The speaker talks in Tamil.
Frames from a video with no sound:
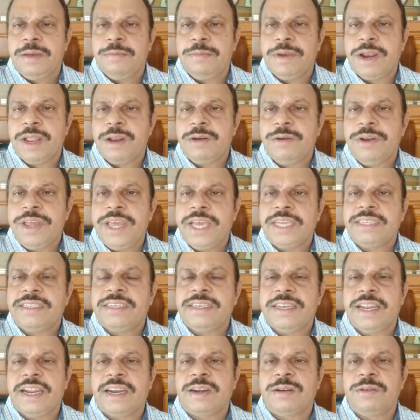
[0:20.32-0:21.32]
மலருடைய
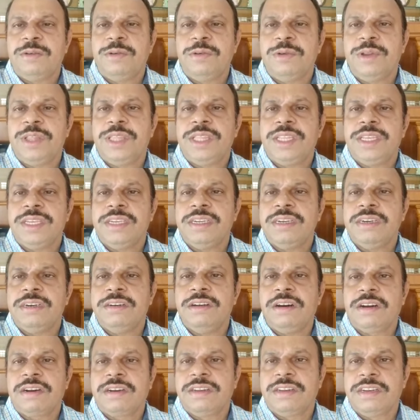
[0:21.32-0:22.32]
எக்ஸ்ட்ராக்ட் குறித்து
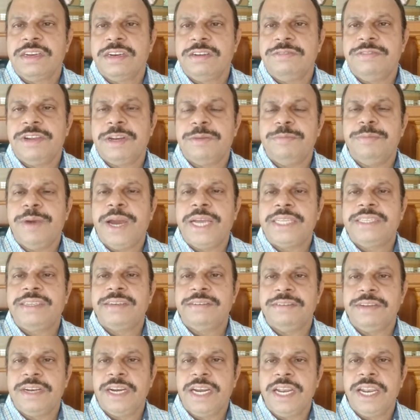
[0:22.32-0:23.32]
டாக்டர் எட்வர்ட் பேட்ச்
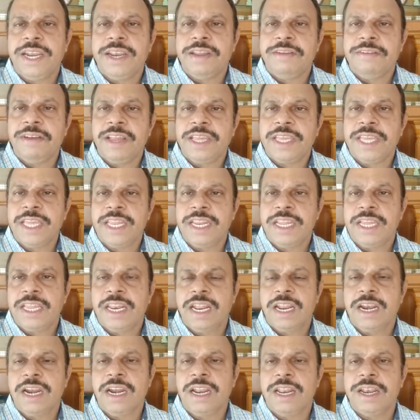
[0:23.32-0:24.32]
அவர்கள் என்ன
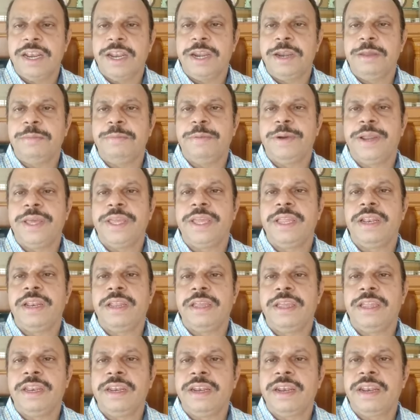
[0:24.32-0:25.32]
விளக்கியிருக்கிறார்கள் என்ற அடிப்படையில்
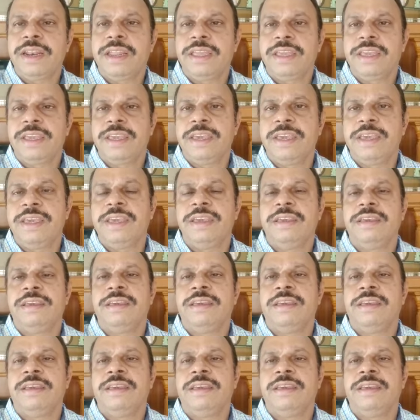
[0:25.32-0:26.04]
இன்றைக்கு